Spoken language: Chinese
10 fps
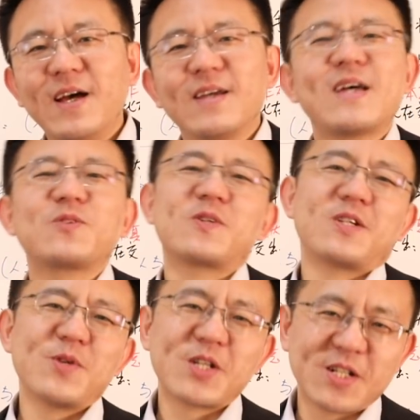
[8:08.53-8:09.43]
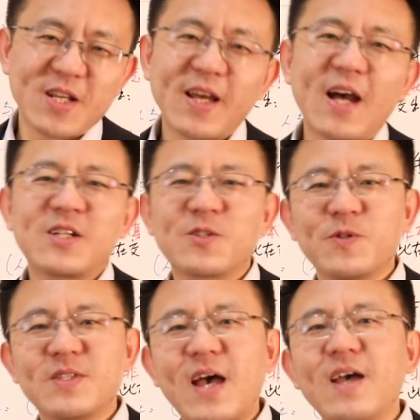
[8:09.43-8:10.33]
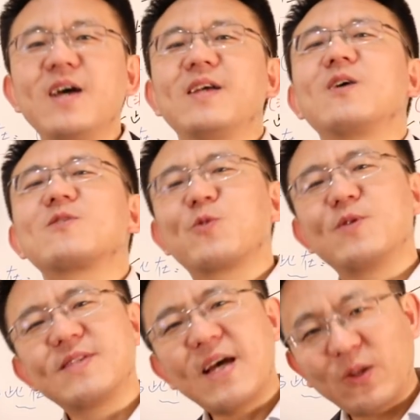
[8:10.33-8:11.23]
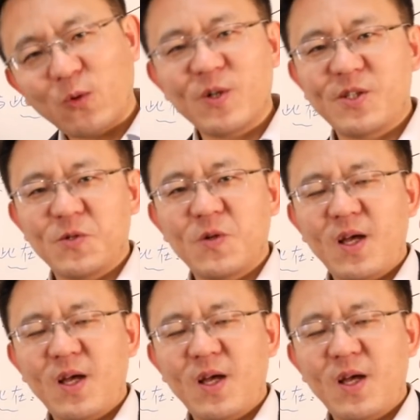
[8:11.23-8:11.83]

它从什么时间开始存在，要存在多久，